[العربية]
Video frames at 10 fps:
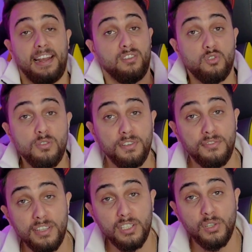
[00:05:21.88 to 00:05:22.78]
لنشوف
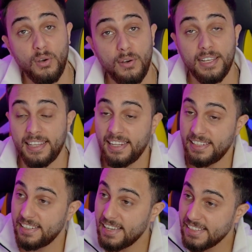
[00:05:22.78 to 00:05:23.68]
الفيديو اللي
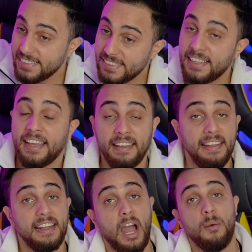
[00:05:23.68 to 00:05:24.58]
الناس
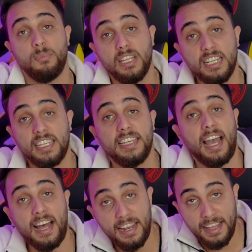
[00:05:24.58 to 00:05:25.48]
هيك عم تحكي
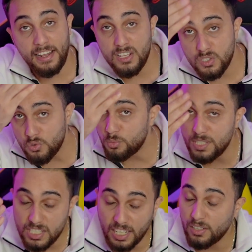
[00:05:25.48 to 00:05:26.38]
على انس
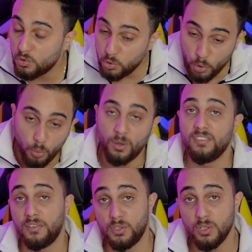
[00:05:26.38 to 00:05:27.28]
وبيسان شو هو الفيديو